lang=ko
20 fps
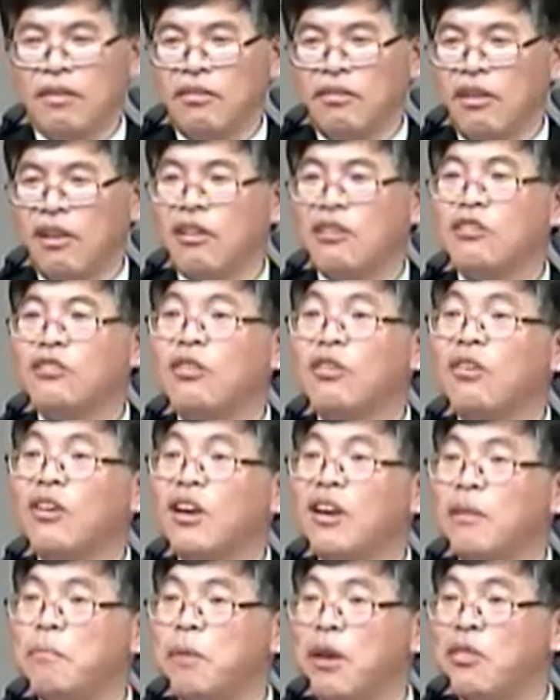제가 그
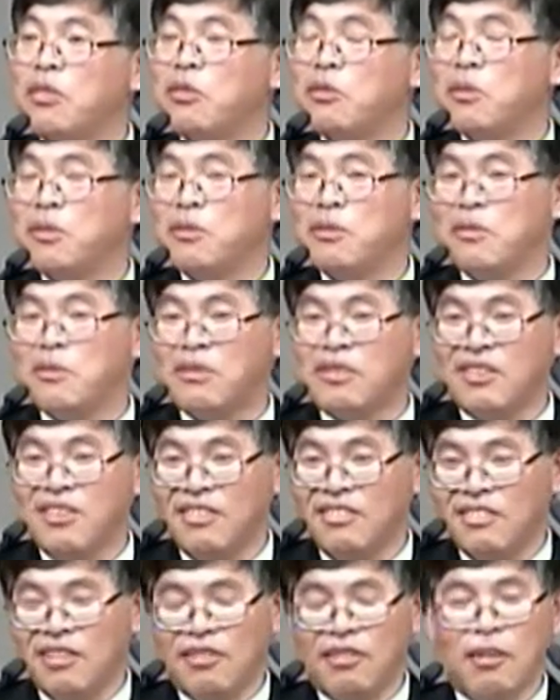덕에 멘토링은
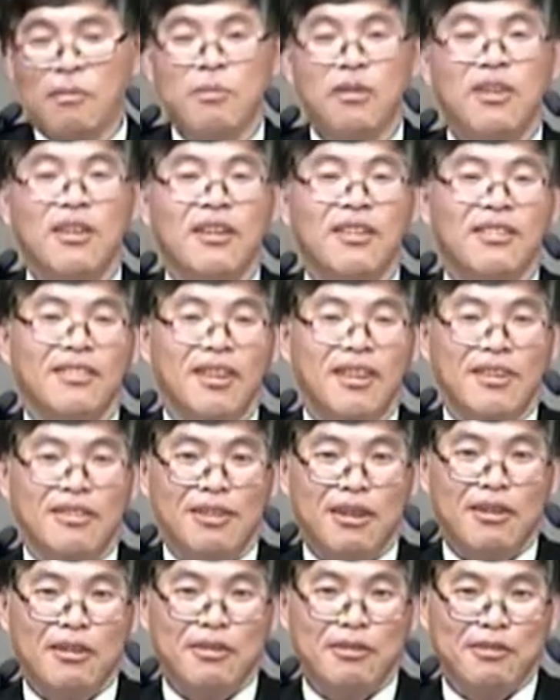진짜 재밌게
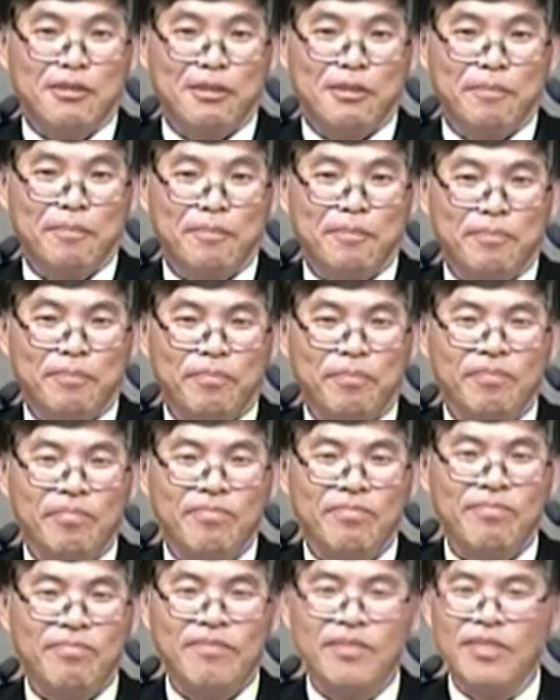살았어요.
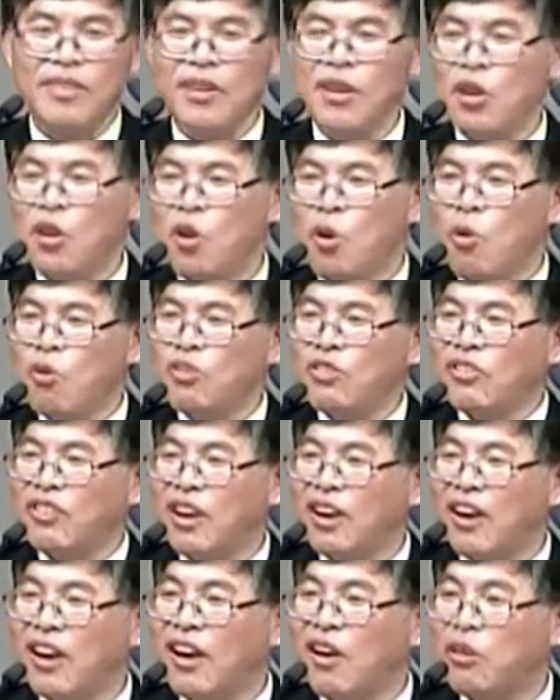혹시
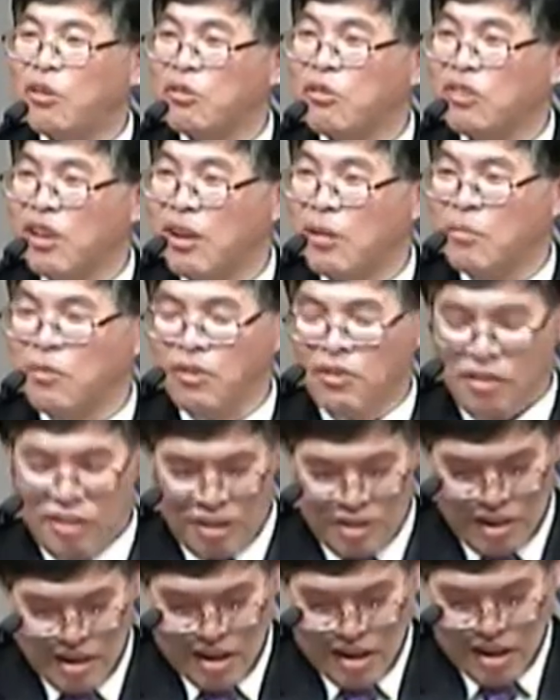제가 어떤
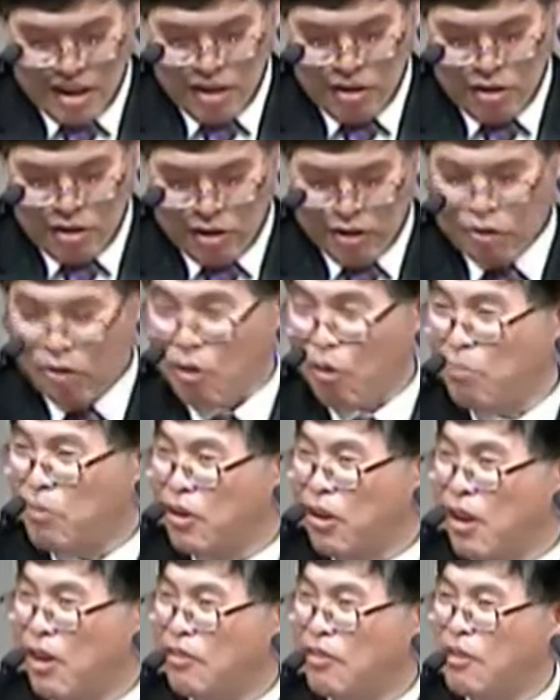사람인지 인터넷을
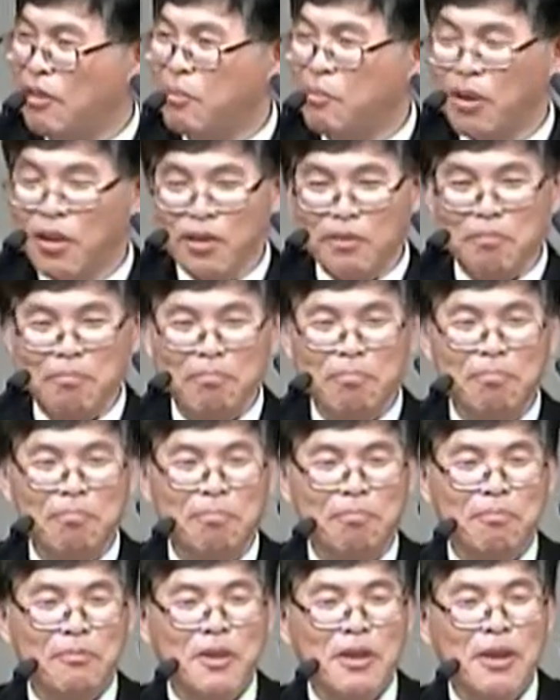검색하시려면
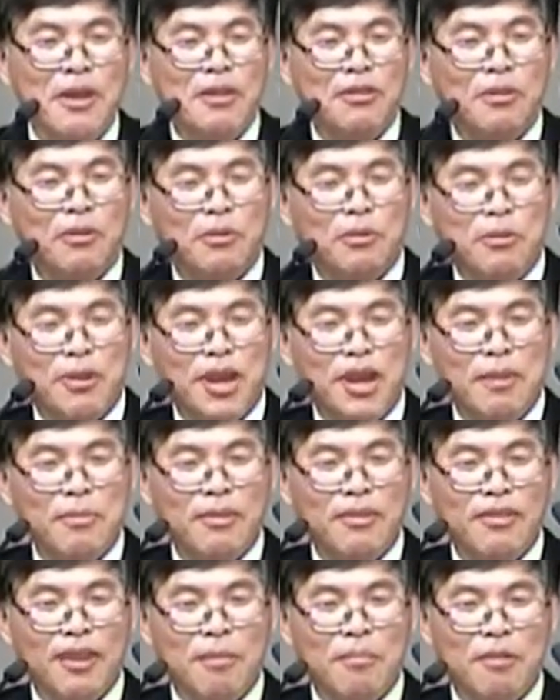저도
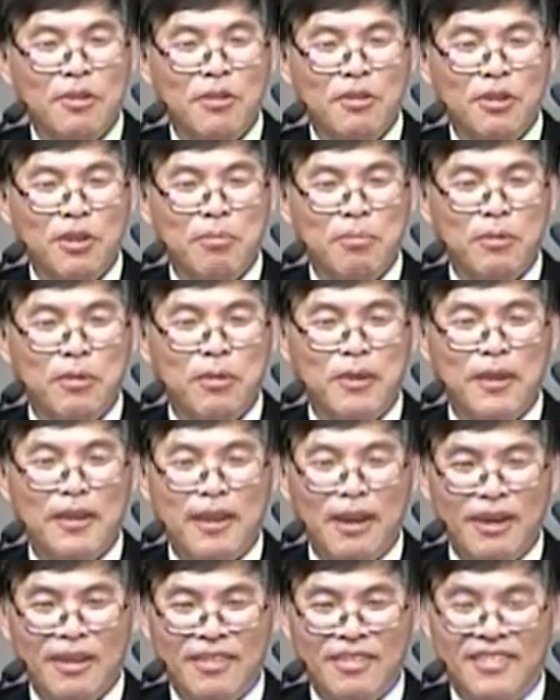KBS 한민족 리포터에
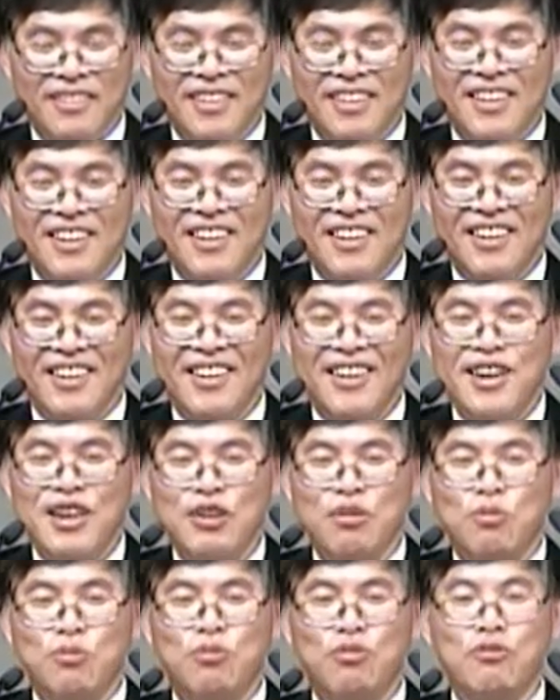나왔으니까
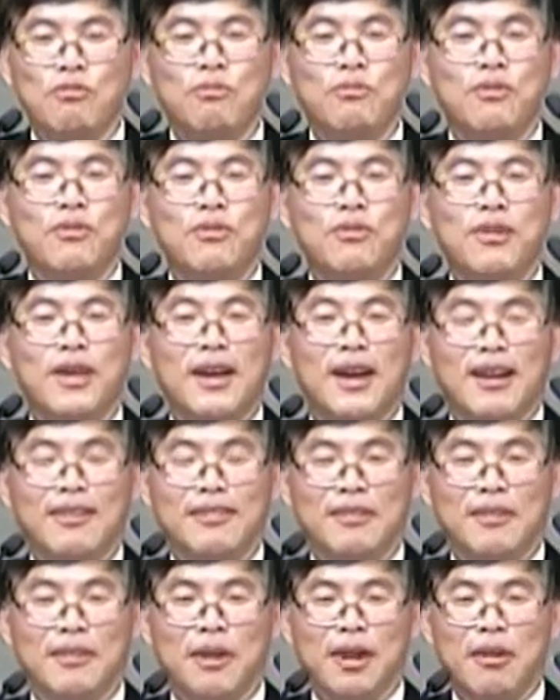유튜브에
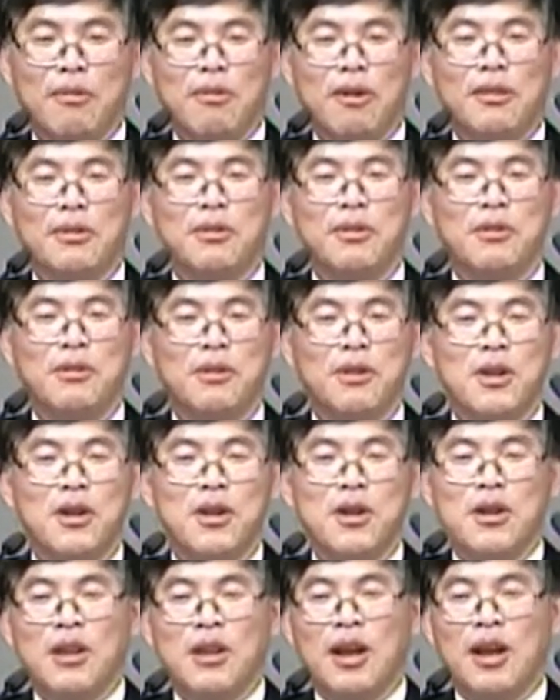가서 에콰도르
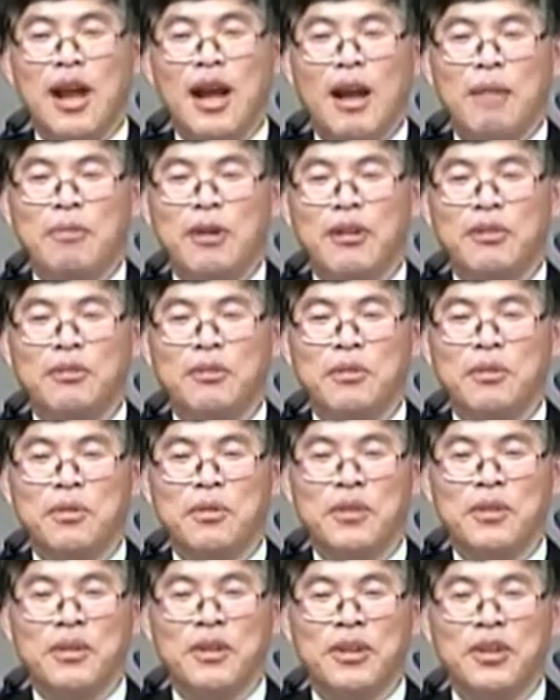
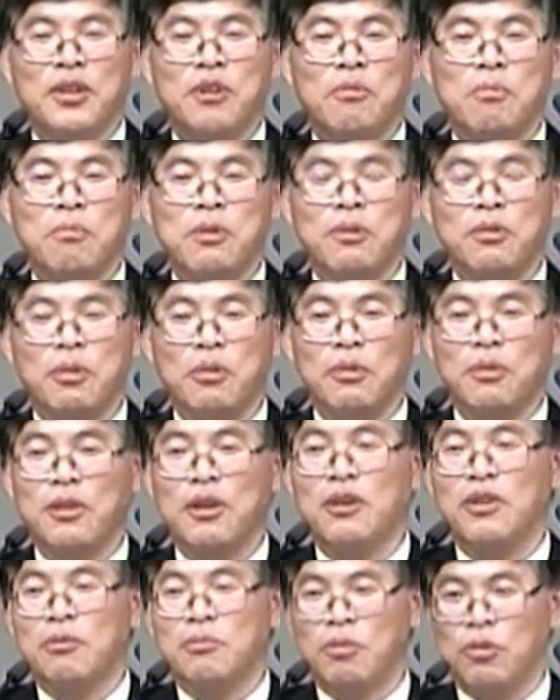아마존 이영민
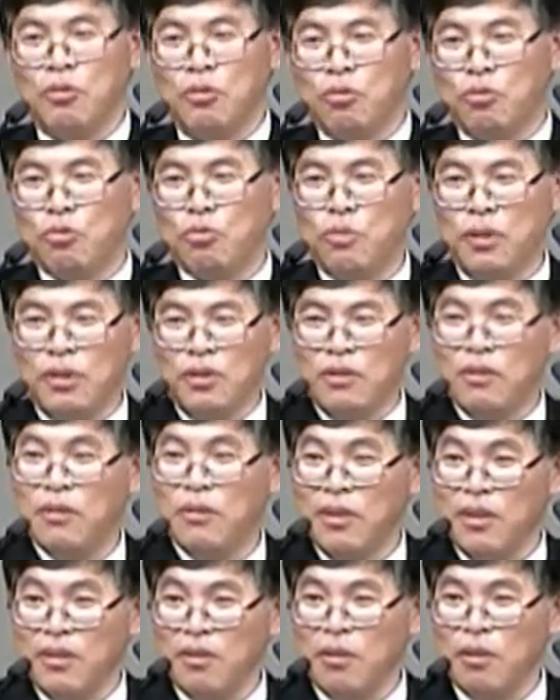선교사 그러면 유튜브에 뜰
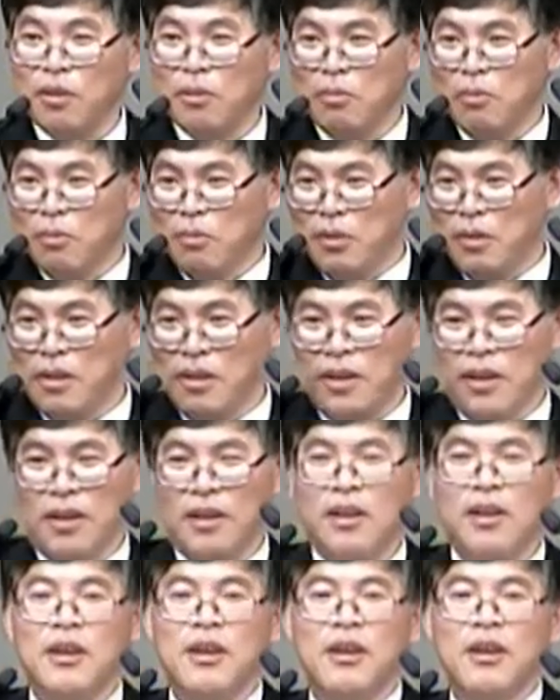거예요. 거기 보면 이렇게
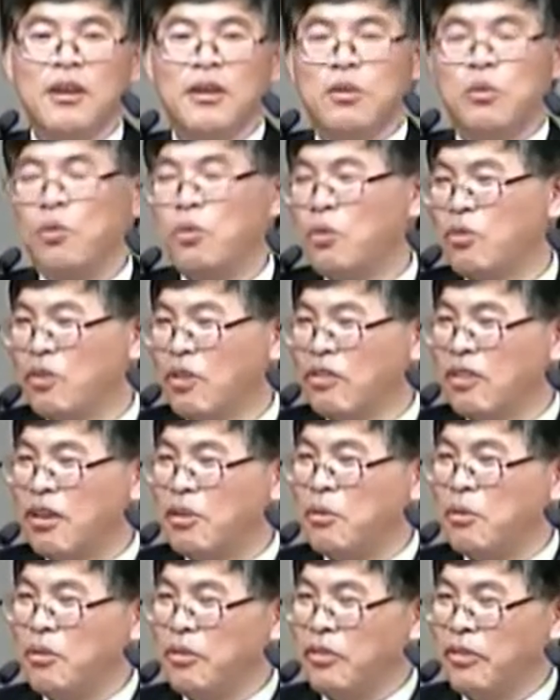동영상
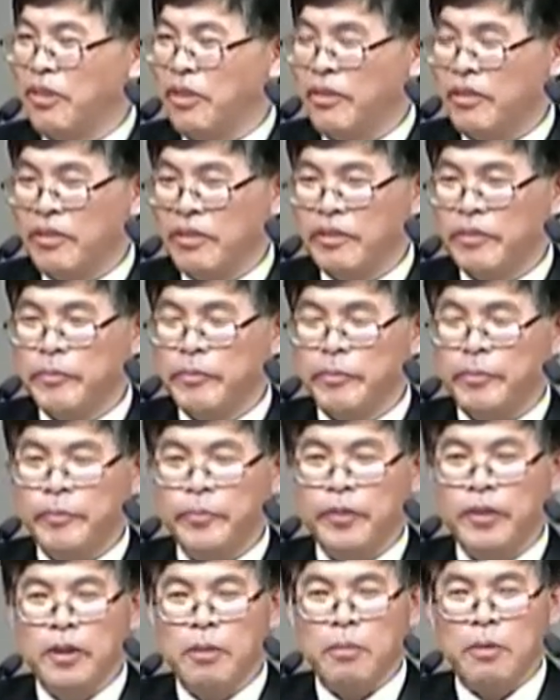자료 있어요. 아마
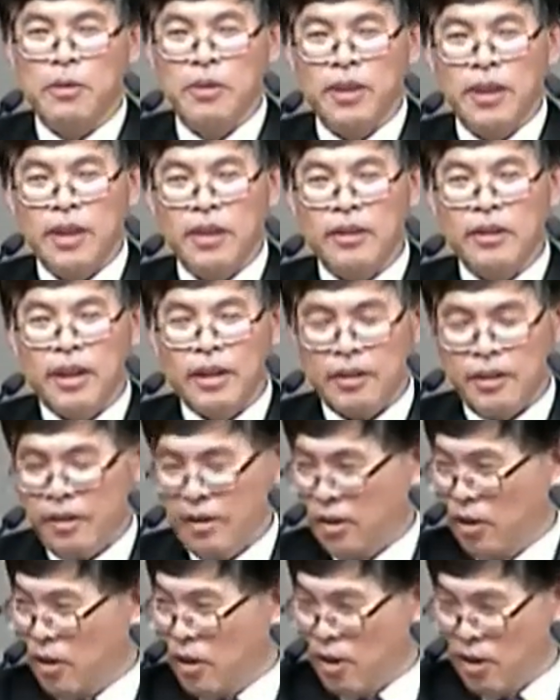그러니까 뭐 그 얘기는 아니에요.
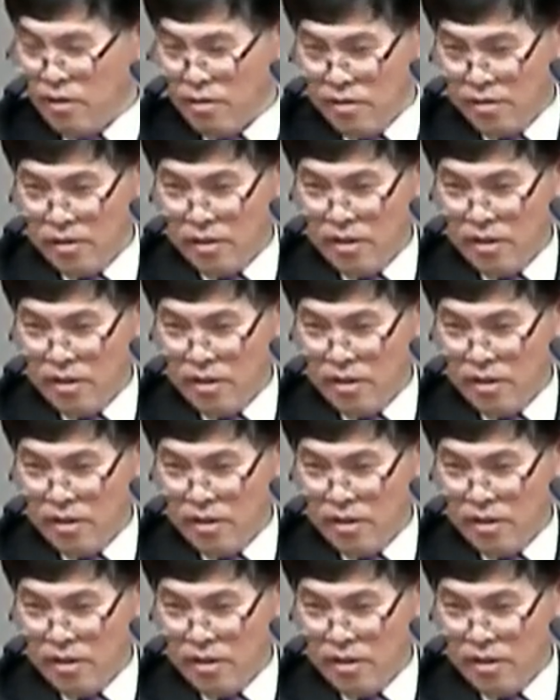이렇게